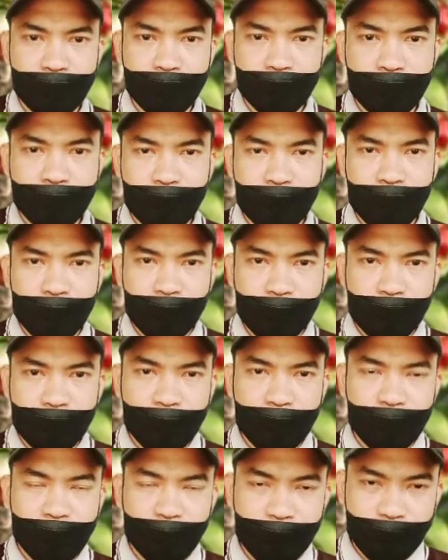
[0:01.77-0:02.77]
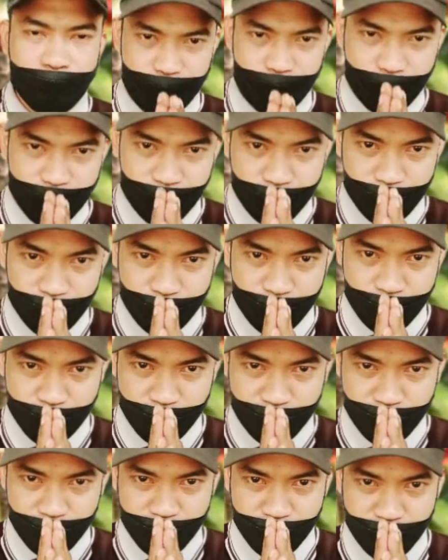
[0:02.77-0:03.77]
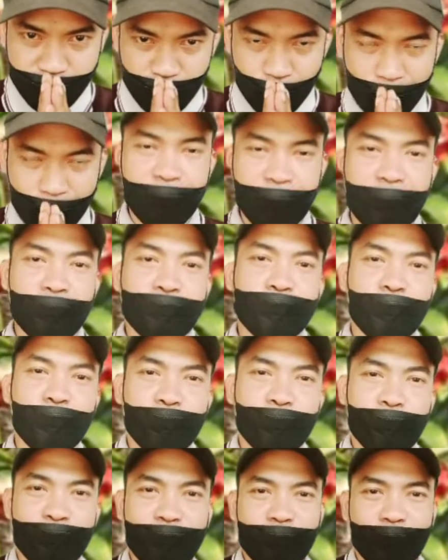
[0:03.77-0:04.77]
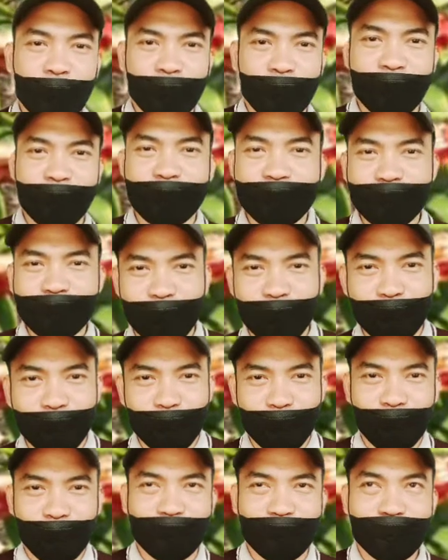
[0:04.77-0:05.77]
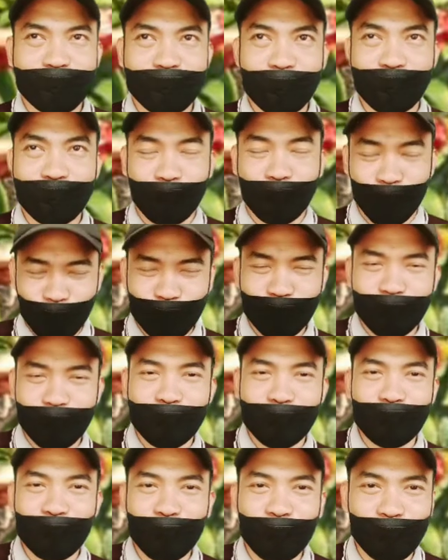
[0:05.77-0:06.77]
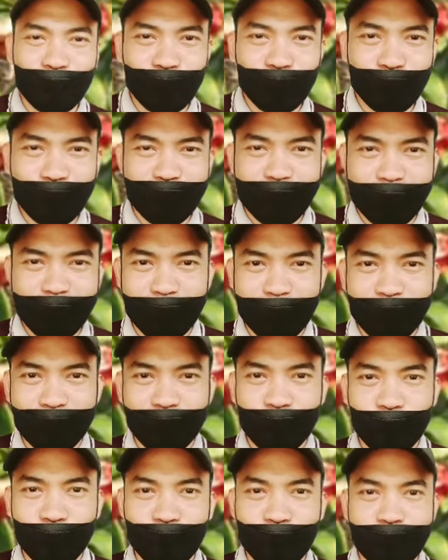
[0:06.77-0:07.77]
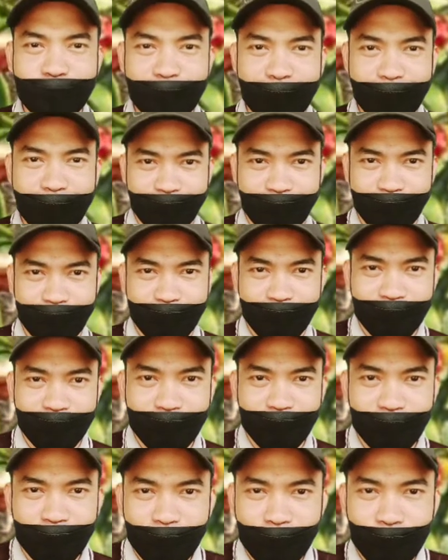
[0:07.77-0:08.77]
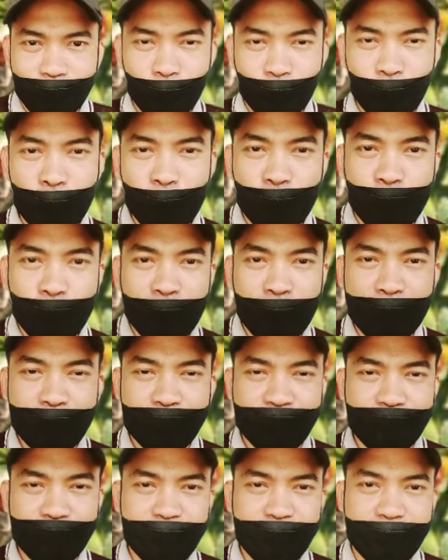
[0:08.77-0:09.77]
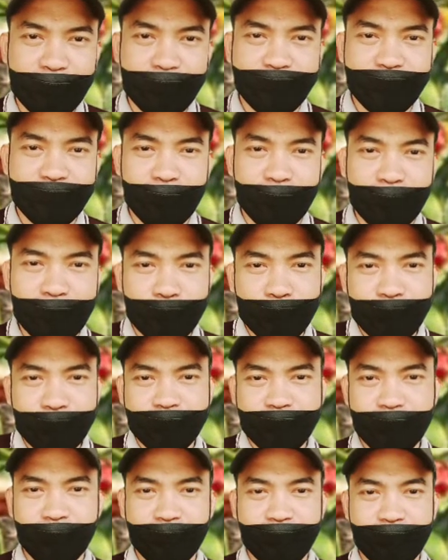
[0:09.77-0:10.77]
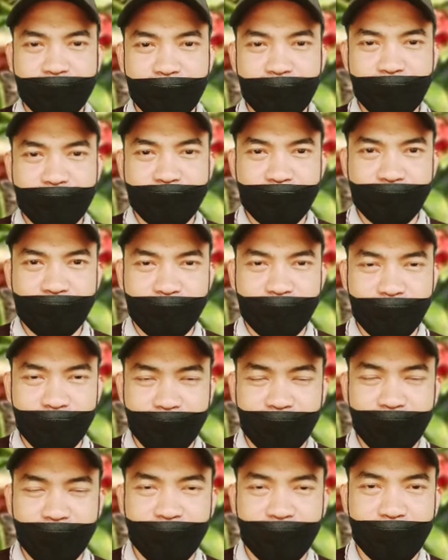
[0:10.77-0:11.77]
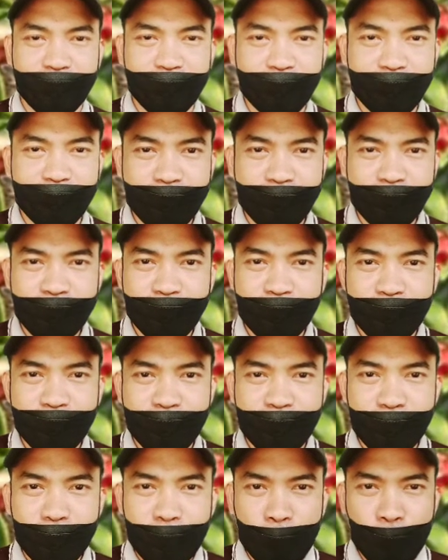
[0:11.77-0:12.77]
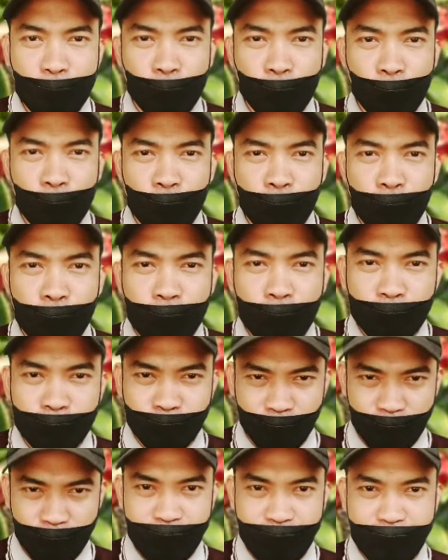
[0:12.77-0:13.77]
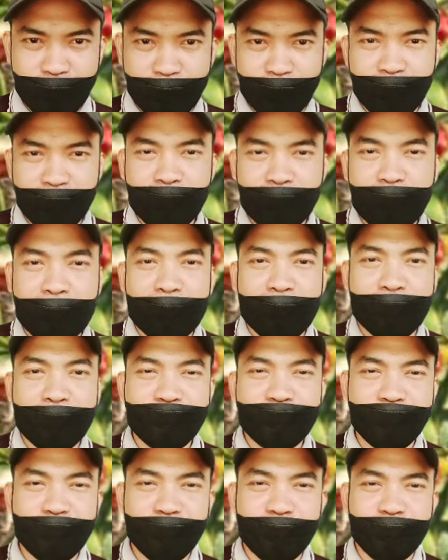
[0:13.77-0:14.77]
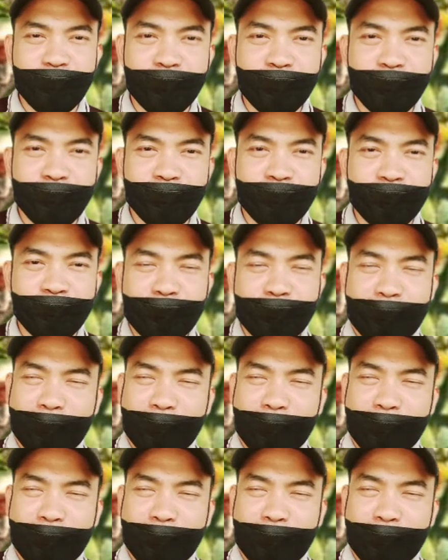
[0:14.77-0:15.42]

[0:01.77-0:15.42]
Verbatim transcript: โรคกุ้งแห้งในพริกแก้ยังไง ป้องกันยังไง รักษายังไงถึงจะอยู่ สวัสดีครับพ่อแม่พี่น้องเกษตรกรที่ปลูกแตงโมทุกประเทศทุกทุกท่านพบกับผมครับเดนิสารทางเกษตรอีกเช่นเคยนะครับ